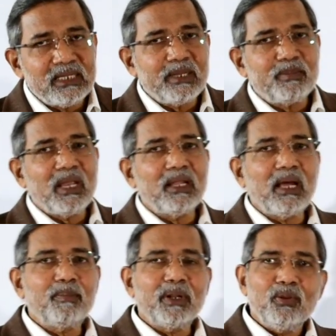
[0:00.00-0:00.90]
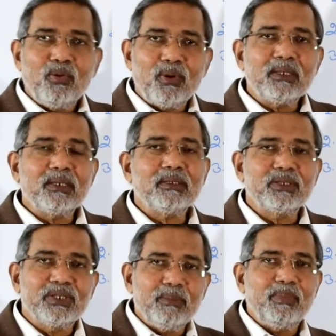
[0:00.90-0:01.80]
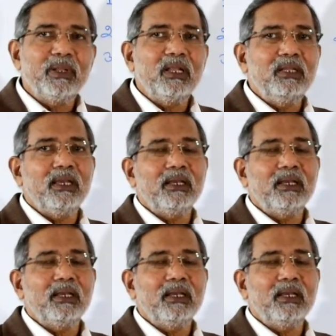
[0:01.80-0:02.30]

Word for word: उसी कंसेप्ट के आधार पर थोड़ा सा सेप